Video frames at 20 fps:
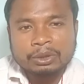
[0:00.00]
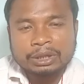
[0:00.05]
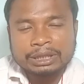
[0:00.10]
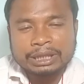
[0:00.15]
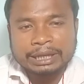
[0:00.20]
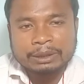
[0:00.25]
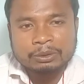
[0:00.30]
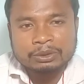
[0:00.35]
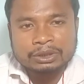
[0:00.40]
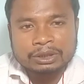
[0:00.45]
করে
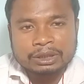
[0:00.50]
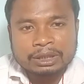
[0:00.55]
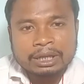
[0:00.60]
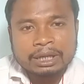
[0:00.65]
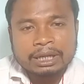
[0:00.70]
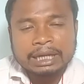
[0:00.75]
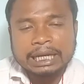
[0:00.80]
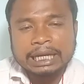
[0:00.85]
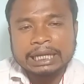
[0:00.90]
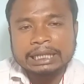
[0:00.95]
দেয় হচ্ছে
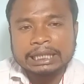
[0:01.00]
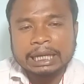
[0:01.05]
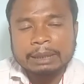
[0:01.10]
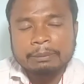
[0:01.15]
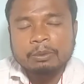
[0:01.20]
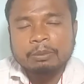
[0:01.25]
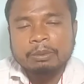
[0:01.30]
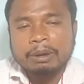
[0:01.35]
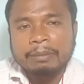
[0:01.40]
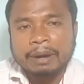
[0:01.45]
এই
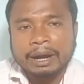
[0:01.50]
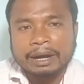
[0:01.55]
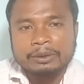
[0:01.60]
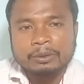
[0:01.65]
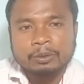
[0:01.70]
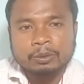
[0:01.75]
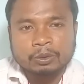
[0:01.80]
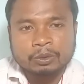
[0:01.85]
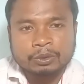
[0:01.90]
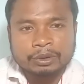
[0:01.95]
নেপোপাম
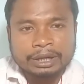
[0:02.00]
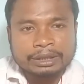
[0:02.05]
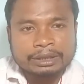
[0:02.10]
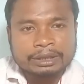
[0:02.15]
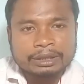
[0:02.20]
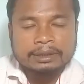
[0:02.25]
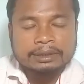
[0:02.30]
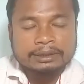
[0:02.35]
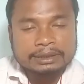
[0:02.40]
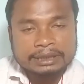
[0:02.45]
হাইড্রোক্লোরাইড
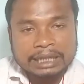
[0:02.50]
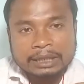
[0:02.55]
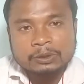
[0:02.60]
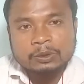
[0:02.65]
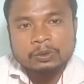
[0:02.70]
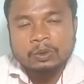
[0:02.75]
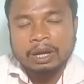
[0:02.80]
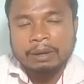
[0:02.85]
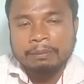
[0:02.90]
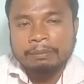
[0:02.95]
যার
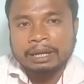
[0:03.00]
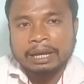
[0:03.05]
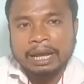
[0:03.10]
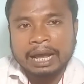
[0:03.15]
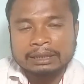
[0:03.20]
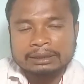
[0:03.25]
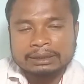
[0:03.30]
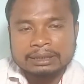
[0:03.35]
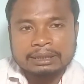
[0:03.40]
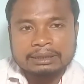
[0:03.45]
জন্য আমরা
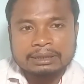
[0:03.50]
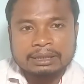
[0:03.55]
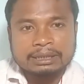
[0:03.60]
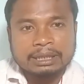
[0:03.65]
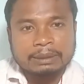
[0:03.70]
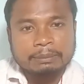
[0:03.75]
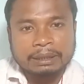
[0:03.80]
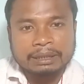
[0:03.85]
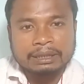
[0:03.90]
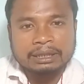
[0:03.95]
আস্তে আস্তে
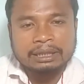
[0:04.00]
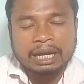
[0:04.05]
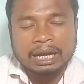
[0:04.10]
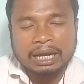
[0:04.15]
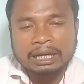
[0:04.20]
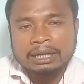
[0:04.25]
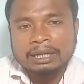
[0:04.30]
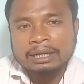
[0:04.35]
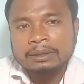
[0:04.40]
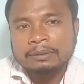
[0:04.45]
সেই ব্যথাটা
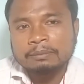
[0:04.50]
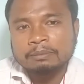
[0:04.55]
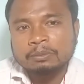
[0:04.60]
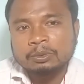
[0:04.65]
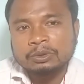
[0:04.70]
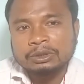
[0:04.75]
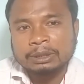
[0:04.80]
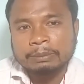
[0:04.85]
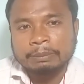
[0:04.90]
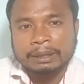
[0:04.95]
আর
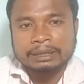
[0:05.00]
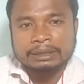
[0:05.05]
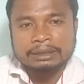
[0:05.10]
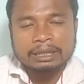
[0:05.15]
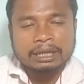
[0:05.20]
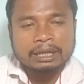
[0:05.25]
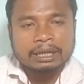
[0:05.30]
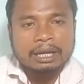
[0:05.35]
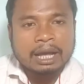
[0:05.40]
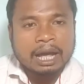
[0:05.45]
বুঝতে পারি
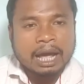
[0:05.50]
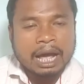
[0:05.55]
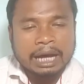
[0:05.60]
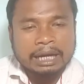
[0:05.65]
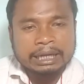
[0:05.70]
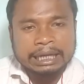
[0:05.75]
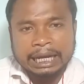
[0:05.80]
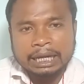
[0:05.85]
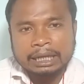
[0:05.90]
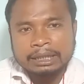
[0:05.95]
না
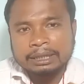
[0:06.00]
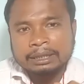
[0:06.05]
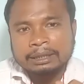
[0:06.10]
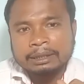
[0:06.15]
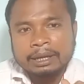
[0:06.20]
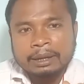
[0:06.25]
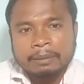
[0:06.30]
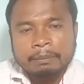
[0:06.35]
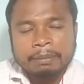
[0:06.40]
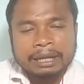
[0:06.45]
আর এখানে
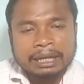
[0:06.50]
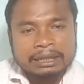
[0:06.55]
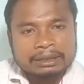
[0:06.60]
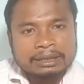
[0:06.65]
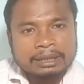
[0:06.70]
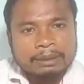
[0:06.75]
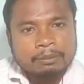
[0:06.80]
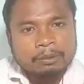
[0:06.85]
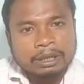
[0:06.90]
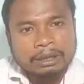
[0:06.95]

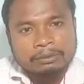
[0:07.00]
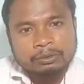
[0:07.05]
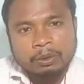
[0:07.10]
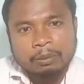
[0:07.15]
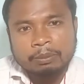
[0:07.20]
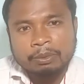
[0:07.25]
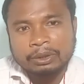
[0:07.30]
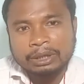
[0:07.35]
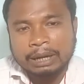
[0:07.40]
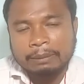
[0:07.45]
প্যারাসিটামল
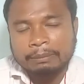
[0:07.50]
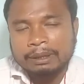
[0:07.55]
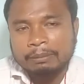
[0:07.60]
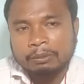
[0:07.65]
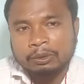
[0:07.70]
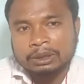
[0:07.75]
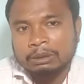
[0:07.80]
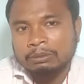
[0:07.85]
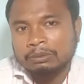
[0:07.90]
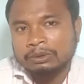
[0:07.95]
সম্পর্কে আমরা
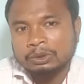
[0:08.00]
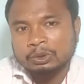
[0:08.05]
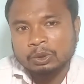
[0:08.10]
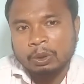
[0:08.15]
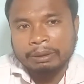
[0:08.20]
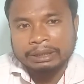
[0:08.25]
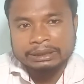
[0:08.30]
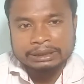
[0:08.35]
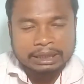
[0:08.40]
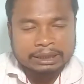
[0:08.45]
মোটামুটি
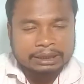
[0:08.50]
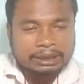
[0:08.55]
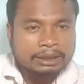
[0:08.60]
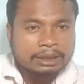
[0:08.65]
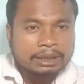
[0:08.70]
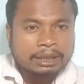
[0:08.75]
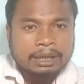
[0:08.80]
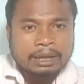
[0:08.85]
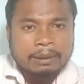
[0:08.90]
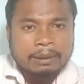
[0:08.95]
সবাই জানি
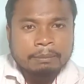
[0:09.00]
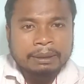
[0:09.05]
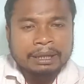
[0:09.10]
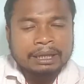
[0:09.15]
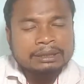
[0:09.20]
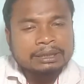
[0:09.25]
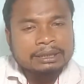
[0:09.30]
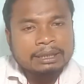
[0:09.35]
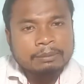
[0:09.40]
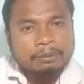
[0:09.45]

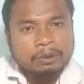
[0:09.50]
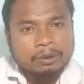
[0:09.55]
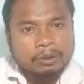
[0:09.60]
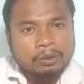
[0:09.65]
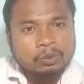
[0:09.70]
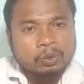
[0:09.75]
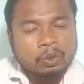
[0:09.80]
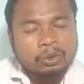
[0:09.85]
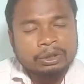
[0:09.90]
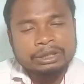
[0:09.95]
প্যারাসিটামল
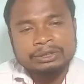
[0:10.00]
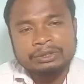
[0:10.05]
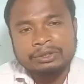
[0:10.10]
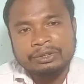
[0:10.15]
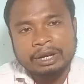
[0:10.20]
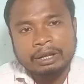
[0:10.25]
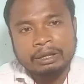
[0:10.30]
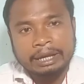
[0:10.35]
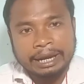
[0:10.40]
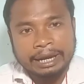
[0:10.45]
হলো নন
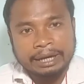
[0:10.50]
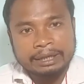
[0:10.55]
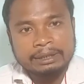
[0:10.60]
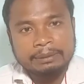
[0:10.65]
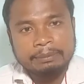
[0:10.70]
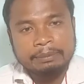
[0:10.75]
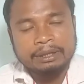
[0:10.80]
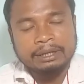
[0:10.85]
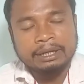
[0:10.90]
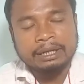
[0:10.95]
স্টোডাল
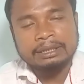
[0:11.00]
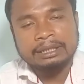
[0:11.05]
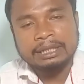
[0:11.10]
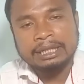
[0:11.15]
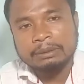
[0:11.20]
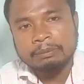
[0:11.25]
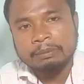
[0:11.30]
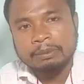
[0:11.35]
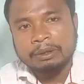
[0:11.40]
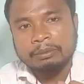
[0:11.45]
অ্যান্টি অ্যান্টি
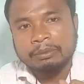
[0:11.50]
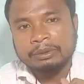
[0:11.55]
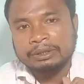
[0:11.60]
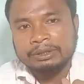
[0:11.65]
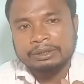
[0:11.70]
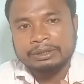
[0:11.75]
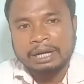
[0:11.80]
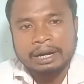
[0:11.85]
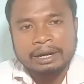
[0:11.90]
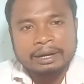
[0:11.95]

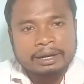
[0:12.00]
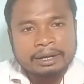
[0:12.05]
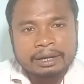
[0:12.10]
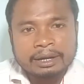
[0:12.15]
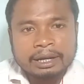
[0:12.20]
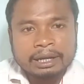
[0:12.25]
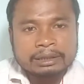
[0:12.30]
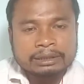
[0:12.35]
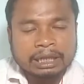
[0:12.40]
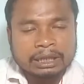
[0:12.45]
ইনফ্লেমেটরি ড্রাগ
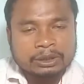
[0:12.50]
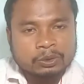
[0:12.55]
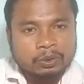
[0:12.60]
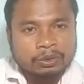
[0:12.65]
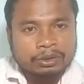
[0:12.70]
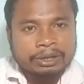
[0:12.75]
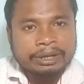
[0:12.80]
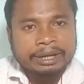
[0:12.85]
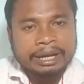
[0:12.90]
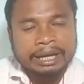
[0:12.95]
তার
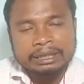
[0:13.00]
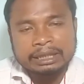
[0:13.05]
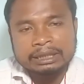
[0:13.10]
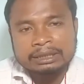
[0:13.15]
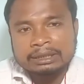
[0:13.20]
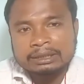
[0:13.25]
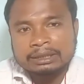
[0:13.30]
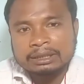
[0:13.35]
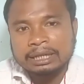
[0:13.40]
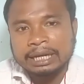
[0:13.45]
সঙ্গে
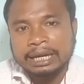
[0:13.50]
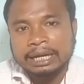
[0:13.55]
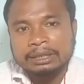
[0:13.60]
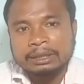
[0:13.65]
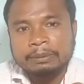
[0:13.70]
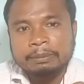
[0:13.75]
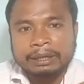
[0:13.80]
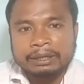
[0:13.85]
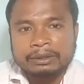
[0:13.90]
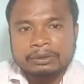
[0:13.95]
অ্যানালজেসের
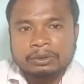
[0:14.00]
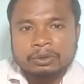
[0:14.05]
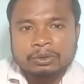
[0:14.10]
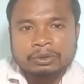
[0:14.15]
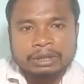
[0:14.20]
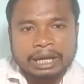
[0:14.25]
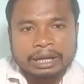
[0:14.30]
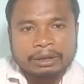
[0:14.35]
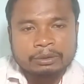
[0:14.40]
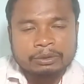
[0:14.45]

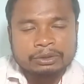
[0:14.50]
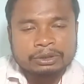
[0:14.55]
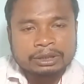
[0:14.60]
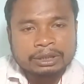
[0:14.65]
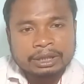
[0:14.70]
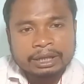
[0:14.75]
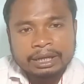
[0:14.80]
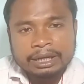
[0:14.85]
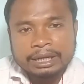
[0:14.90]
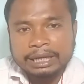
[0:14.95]
অ্যান্টিবায়োটিকও দাগ হচ্ছে
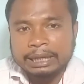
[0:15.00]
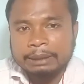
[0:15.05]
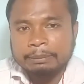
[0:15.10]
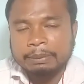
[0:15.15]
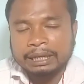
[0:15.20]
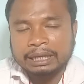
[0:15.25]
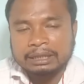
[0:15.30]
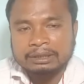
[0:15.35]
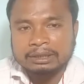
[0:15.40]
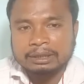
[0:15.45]
এই
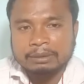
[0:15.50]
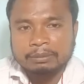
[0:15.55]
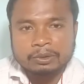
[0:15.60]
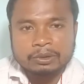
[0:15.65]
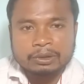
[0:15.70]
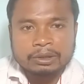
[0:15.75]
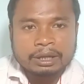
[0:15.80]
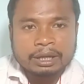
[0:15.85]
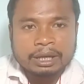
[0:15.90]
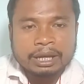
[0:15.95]

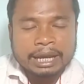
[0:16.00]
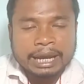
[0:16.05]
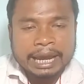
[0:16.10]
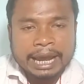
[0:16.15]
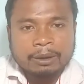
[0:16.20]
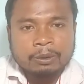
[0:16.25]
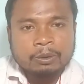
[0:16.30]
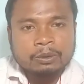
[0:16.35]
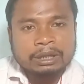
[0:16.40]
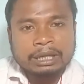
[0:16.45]
প্যারাসিটামল
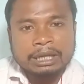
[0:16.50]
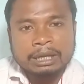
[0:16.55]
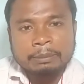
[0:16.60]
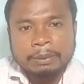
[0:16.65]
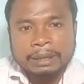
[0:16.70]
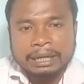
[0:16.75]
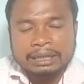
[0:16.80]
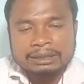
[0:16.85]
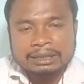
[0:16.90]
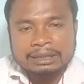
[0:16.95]
এক কথায় এই
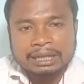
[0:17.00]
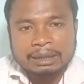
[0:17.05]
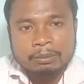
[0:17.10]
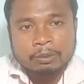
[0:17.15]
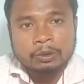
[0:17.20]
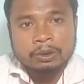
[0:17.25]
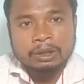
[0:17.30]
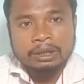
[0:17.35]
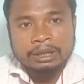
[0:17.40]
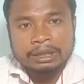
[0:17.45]

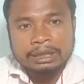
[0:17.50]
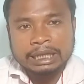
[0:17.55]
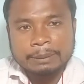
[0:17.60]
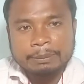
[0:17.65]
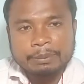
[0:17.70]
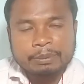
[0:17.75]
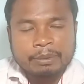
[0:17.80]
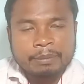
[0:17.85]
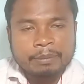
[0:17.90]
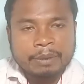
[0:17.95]
প্যারাসিটামল
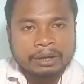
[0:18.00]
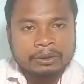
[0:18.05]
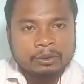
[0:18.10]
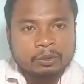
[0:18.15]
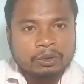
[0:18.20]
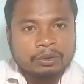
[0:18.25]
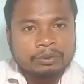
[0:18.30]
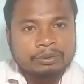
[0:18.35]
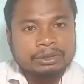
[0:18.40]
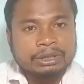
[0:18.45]
নেপোপাম
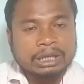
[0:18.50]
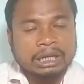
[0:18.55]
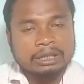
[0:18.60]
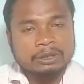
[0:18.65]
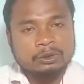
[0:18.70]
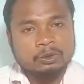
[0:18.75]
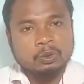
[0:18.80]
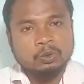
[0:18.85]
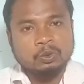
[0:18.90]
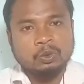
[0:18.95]
হাইড্রোক্লোরাইডের
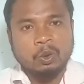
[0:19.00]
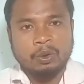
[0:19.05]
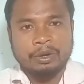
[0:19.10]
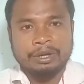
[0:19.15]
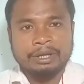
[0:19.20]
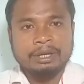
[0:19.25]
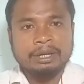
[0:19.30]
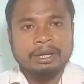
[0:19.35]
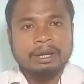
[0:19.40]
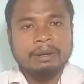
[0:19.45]
সাথে যুক্ত
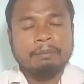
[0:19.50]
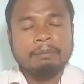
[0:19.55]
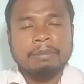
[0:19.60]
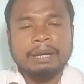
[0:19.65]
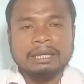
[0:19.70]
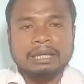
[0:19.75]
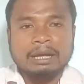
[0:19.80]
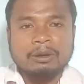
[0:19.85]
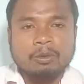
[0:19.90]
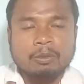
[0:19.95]
হয়ে
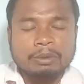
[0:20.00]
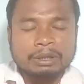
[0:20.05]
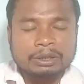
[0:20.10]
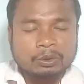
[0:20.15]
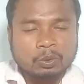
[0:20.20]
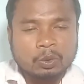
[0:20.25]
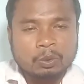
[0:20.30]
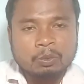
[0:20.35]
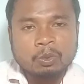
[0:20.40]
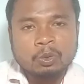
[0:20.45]
ব্যথা
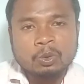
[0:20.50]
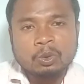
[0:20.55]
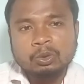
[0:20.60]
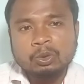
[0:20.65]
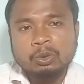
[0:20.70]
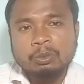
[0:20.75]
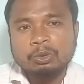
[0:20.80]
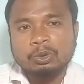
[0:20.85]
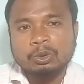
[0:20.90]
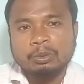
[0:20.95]
কমাতে খুব
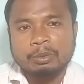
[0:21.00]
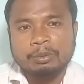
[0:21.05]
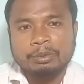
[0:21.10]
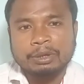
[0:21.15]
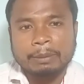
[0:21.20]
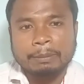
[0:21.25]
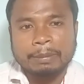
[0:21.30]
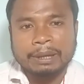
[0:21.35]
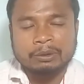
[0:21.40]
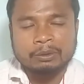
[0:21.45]
গুরুত্বপূর্ণ
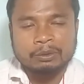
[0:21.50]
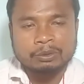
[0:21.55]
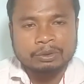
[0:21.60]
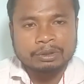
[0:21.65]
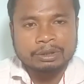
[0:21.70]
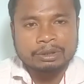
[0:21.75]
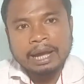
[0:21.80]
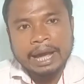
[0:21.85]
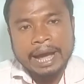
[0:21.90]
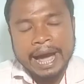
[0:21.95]
ভূমিকা পালন
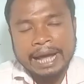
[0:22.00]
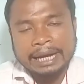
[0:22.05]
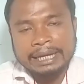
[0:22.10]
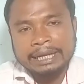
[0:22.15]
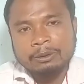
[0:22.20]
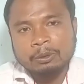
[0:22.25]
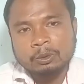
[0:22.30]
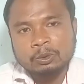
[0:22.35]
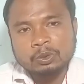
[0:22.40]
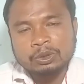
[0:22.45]
করে আর
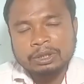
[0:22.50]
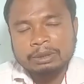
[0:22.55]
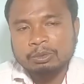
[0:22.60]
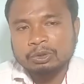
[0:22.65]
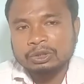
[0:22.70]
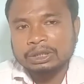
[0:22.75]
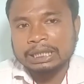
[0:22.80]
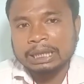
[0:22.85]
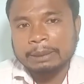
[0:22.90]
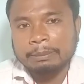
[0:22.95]
এই ওষুধের
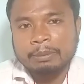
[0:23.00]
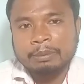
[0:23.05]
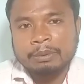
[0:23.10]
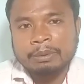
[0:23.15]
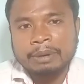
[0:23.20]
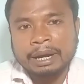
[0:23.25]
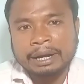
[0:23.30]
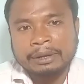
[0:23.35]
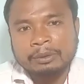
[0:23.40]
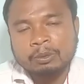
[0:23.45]
মধ্যে
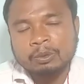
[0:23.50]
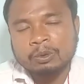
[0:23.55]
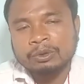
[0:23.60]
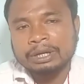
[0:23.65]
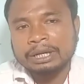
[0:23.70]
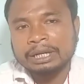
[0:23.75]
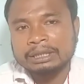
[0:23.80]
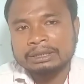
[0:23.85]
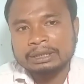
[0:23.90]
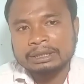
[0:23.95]
নেপোপাম
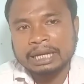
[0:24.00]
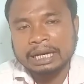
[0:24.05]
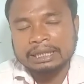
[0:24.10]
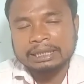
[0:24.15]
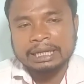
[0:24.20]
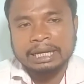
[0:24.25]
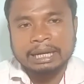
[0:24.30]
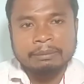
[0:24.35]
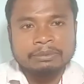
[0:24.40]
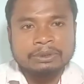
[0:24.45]
হাইড্রোক্লোরাইড আছে
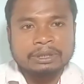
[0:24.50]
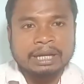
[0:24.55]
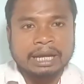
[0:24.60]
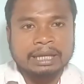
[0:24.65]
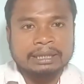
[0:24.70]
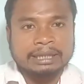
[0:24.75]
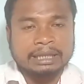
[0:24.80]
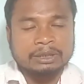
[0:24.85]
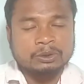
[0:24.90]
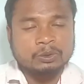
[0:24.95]
থার্টি এমজি
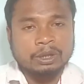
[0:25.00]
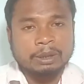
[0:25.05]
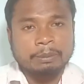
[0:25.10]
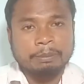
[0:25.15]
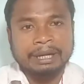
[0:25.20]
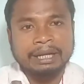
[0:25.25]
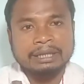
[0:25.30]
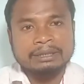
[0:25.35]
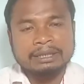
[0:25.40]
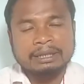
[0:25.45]
আর তার সঙ্গে
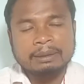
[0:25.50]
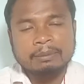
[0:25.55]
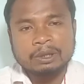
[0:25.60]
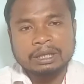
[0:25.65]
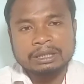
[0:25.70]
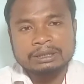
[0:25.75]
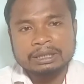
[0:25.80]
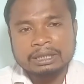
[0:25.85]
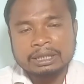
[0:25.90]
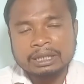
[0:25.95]
প্যারাসিটামল
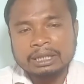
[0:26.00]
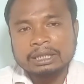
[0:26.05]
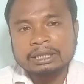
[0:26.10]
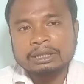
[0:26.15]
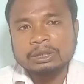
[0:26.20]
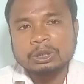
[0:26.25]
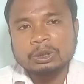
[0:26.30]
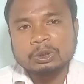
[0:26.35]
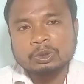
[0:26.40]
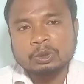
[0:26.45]
আছে
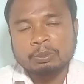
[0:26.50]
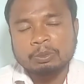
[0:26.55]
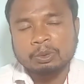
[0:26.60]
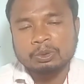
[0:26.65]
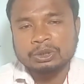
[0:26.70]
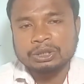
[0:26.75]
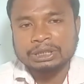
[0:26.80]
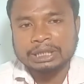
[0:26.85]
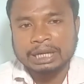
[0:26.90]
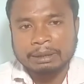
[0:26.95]
তিনশো
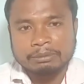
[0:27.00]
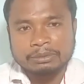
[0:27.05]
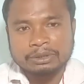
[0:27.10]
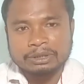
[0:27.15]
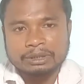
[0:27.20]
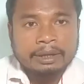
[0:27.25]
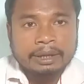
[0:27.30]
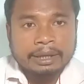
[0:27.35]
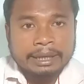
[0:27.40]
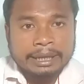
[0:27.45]
পঁচিশ এমজি